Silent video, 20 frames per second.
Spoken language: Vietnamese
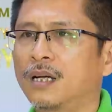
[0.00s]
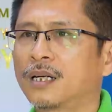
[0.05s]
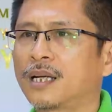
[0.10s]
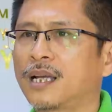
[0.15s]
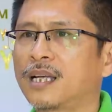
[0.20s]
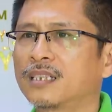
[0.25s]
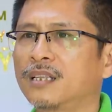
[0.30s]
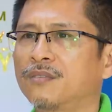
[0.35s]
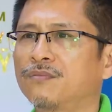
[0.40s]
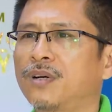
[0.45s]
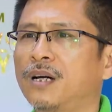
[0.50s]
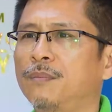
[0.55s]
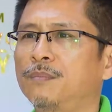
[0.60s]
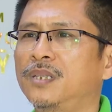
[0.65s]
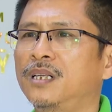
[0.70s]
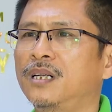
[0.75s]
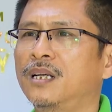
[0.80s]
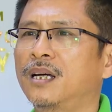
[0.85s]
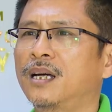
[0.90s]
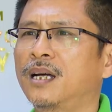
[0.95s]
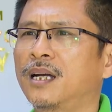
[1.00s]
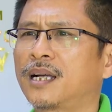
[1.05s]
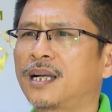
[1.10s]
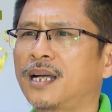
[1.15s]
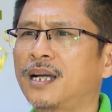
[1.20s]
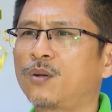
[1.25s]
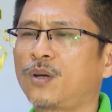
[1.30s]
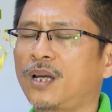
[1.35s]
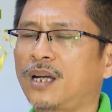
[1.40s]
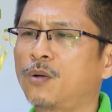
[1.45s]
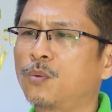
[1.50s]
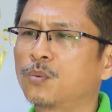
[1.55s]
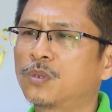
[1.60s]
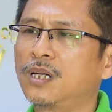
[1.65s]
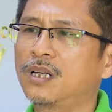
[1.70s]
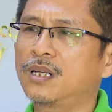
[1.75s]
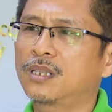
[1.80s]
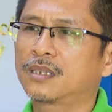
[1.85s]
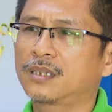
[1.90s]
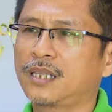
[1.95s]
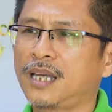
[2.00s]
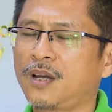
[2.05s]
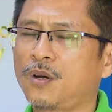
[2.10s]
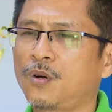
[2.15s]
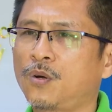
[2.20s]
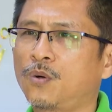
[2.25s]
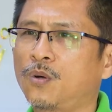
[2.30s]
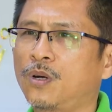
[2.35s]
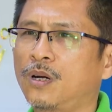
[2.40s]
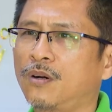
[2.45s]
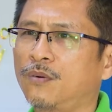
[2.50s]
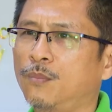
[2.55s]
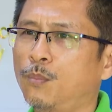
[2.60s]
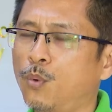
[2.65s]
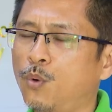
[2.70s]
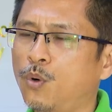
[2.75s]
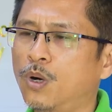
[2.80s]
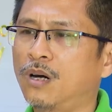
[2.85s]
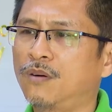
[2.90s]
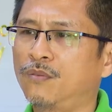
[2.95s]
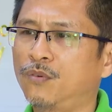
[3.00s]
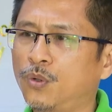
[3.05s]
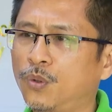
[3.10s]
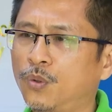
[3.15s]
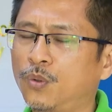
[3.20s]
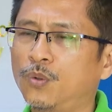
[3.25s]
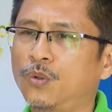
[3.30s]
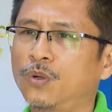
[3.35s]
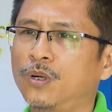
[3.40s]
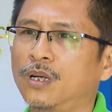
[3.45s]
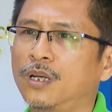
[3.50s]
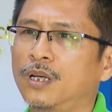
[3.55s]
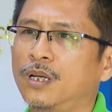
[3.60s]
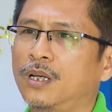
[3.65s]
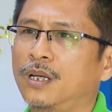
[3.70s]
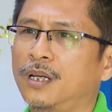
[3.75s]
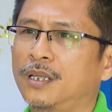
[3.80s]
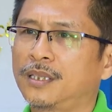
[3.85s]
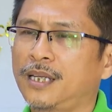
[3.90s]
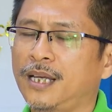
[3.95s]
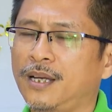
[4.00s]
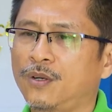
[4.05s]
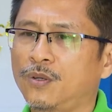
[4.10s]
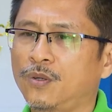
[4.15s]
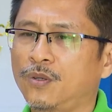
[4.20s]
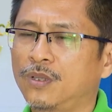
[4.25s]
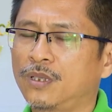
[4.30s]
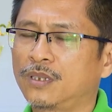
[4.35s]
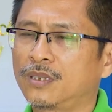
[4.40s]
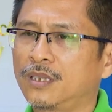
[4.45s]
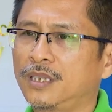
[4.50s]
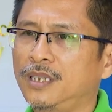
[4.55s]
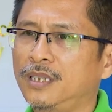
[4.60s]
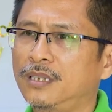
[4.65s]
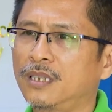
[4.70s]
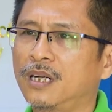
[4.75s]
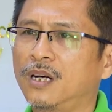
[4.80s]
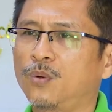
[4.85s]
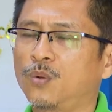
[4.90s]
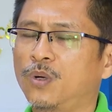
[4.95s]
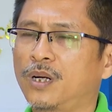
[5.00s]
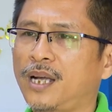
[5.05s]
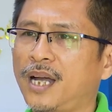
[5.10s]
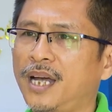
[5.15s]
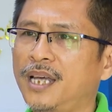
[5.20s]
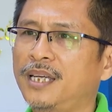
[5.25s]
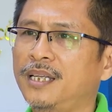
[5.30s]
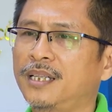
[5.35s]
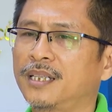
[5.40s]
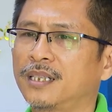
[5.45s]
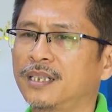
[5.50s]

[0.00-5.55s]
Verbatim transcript: các sản phẩm như là các loại công thức theo ờ, mùa vụ, theo sinh trưởng của cây,